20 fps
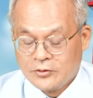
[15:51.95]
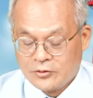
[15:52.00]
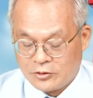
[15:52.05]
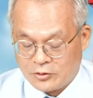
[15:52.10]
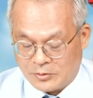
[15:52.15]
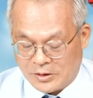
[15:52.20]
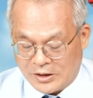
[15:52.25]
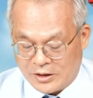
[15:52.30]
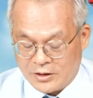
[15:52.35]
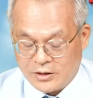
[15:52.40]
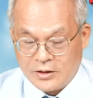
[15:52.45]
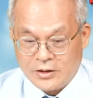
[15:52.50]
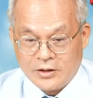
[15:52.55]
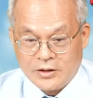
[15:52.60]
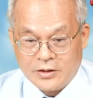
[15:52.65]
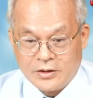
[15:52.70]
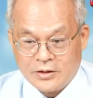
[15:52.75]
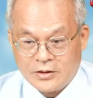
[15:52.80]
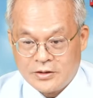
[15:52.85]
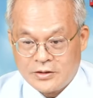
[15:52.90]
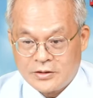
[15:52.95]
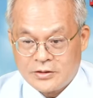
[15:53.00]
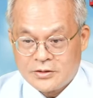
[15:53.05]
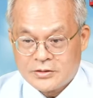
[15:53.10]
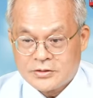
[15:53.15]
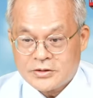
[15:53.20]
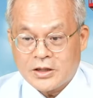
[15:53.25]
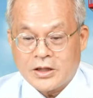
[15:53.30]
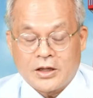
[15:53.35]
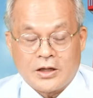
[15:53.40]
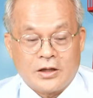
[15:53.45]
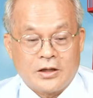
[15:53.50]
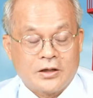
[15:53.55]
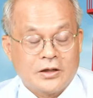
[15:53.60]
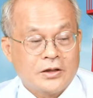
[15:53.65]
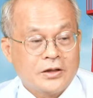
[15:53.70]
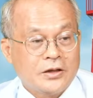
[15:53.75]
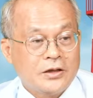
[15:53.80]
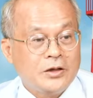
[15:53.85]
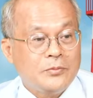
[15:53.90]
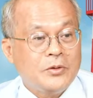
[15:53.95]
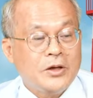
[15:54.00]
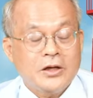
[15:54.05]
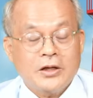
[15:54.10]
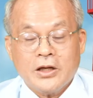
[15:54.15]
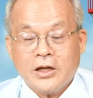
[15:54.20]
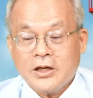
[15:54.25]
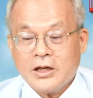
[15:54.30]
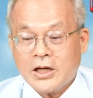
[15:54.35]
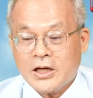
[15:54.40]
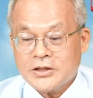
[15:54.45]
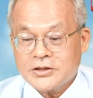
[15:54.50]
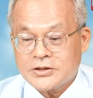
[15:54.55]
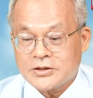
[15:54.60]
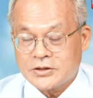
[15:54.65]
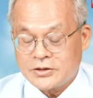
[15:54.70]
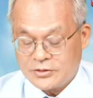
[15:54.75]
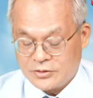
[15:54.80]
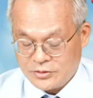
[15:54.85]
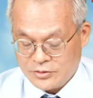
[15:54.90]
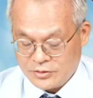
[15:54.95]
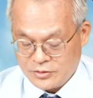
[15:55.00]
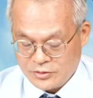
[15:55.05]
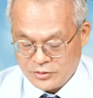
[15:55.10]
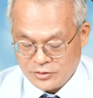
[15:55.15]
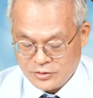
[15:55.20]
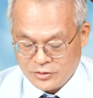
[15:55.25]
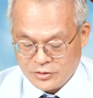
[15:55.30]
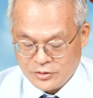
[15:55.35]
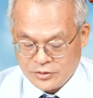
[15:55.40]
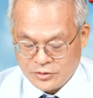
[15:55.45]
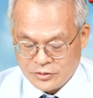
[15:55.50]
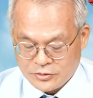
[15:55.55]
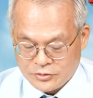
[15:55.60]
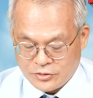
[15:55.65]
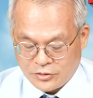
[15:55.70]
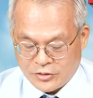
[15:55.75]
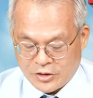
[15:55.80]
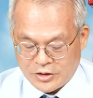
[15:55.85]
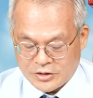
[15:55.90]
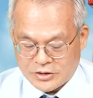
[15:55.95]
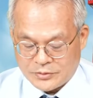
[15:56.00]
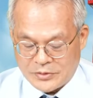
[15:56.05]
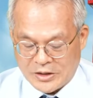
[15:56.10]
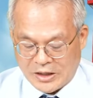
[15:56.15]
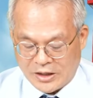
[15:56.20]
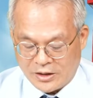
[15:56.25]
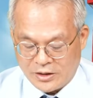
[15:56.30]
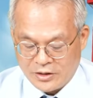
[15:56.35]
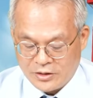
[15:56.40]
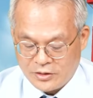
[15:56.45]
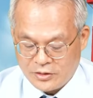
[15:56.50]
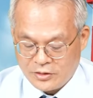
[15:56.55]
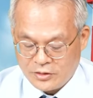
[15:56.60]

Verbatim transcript: 不吧，这个你明天开始就可以怎么样，